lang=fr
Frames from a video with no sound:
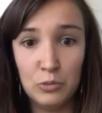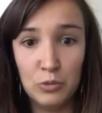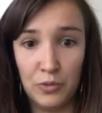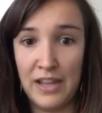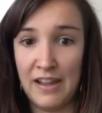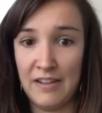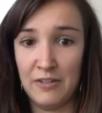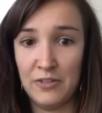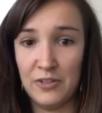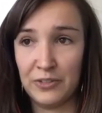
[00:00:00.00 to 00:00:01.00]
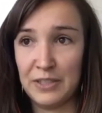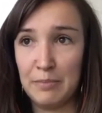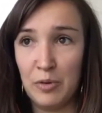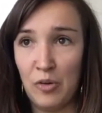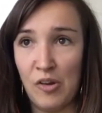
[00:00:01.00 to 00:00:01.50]
nous, on a
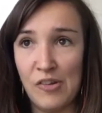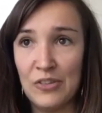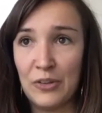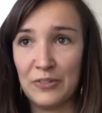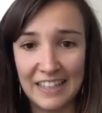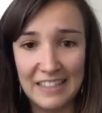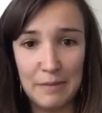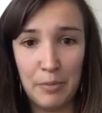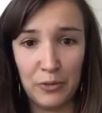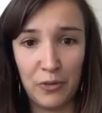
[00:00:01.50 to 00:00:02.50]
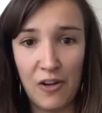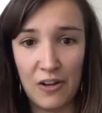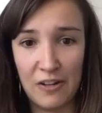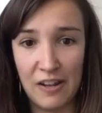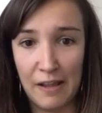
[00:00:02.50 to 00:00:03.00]
gentiment créé des
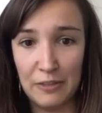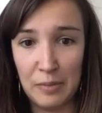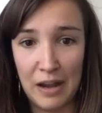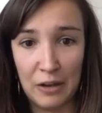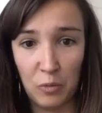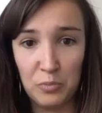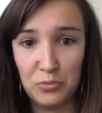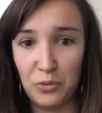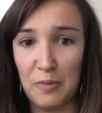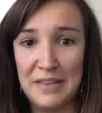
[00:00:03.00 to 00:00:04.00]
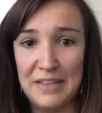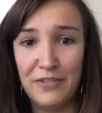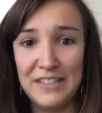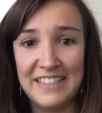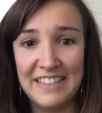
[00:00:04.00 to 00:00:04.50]
banderoles à nos balcons pour
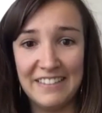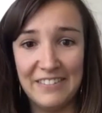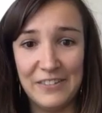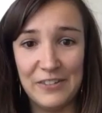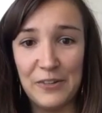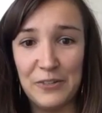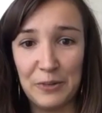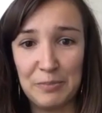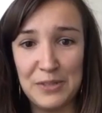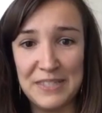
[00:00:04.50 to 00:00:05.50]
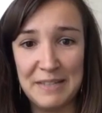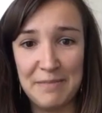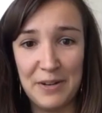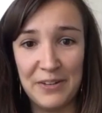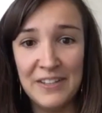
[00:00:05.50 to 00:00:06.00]
manifester autant que
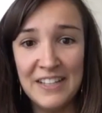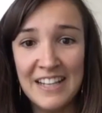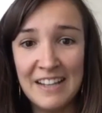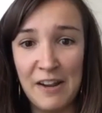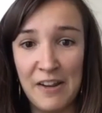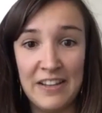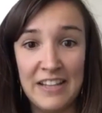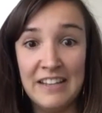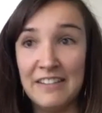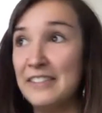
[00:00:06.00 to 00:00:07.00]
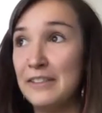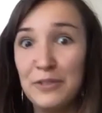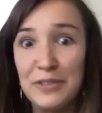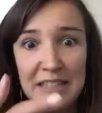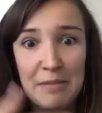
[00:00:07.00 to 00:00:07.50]
possible et
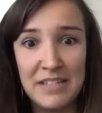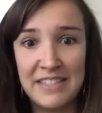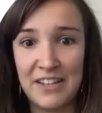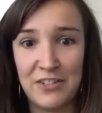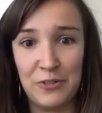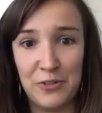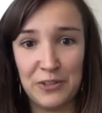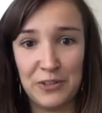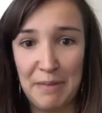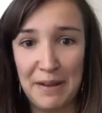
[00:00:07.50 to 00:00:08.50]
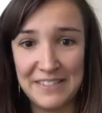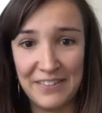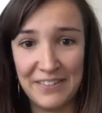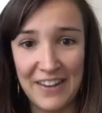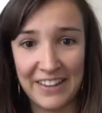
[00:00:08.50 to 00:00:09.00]
diffuser des messages aux gens qui passent
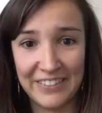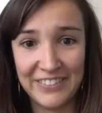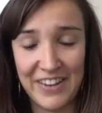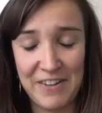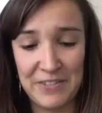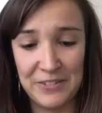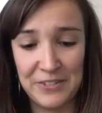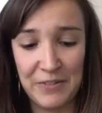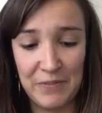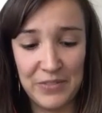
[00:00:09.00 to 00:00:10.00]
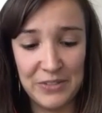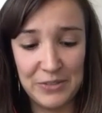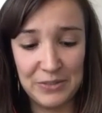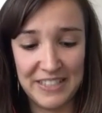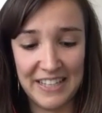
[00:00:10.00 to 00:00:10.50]
dans la rue de, de
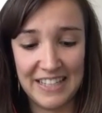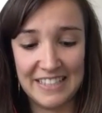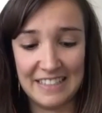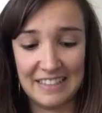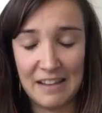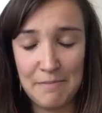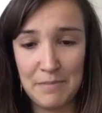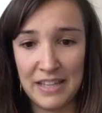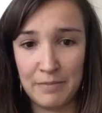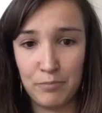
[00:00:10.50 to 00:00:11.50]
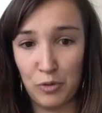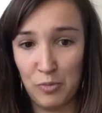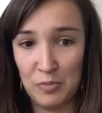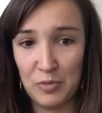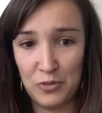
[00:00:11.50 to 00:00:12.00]
soutien, etc. Mais pour
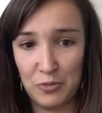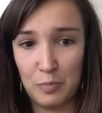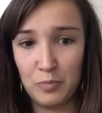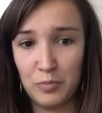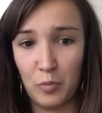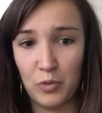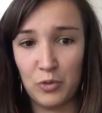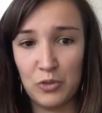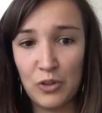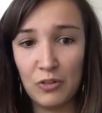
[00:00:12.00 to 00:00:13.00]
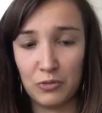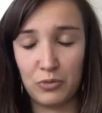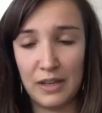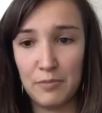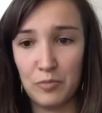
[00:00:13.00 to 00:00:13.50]
le moment, on se sent, en
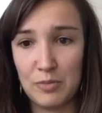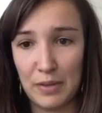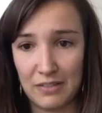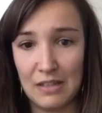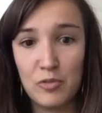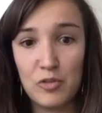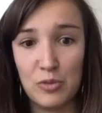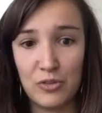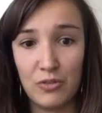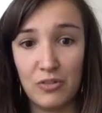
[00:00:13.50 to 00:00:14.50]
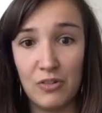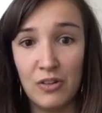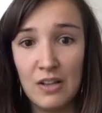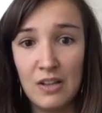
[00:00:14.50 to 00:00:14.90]
tout cas, moi personnellement, je me sens